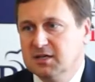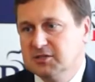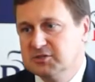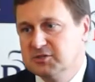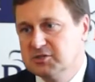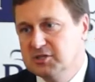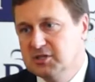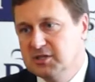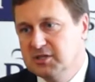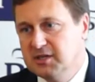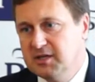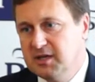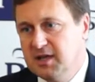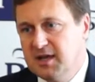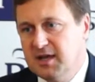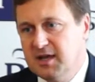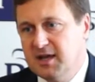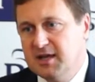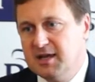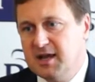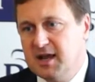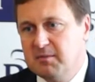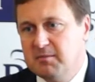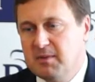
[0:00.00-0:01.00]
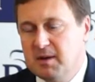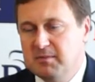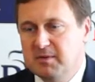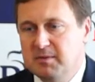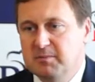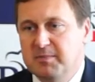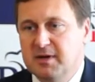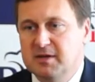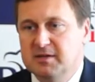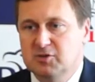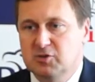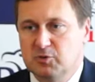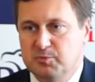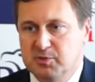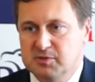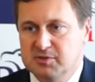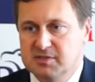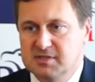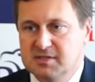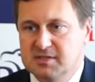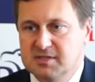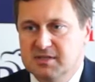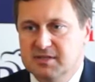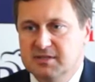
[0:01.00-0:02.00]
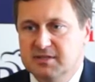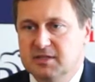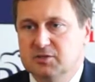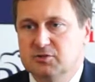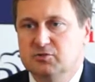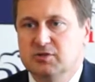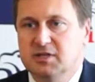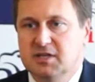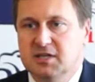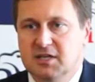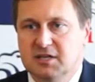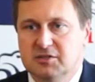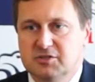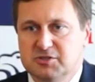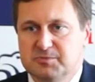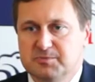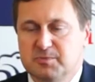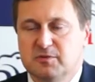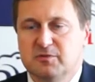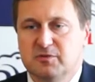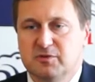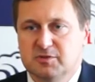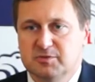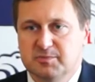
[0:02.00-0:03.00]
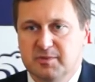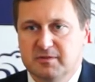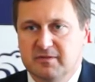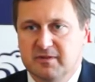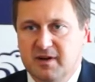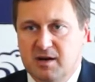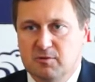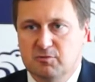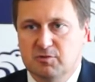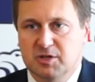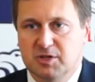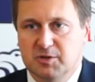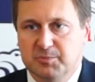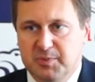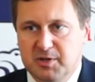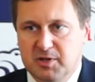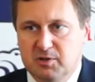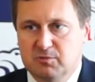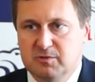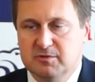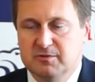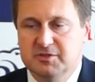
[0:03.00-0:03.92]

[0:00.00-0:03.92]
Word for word: Czyli jak mamy partie opozycyjne, które kiedyś powątpiewały, kpiły,